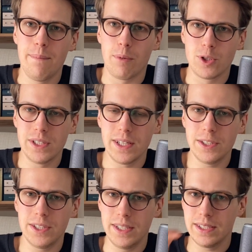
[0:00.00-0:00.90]

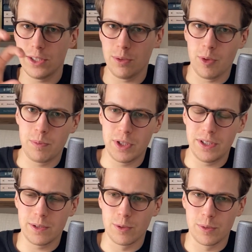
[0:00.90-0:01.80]
poczytać. Jest też obok
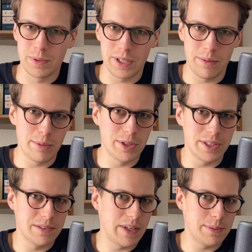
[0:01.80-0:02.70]
przycisku subskrybuj,
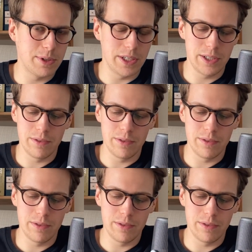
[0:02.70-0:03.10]
przycisk wesprzyj, jeśli